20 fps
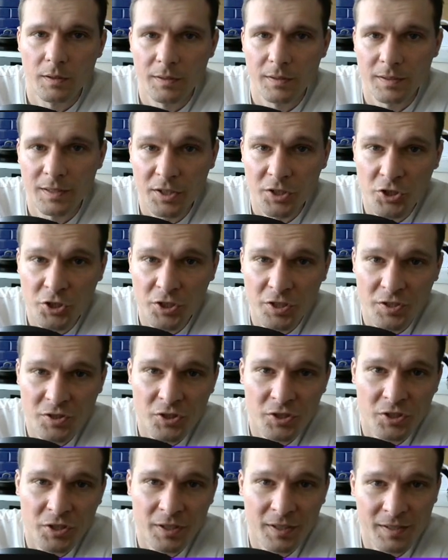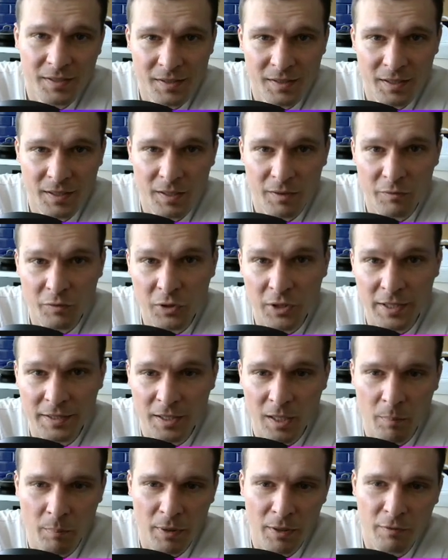Также есть интересная
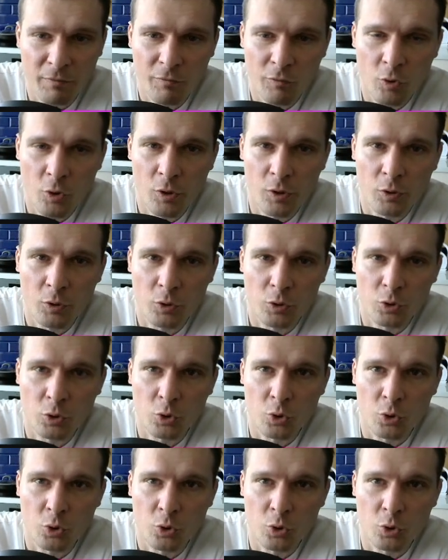вкладка портфолио,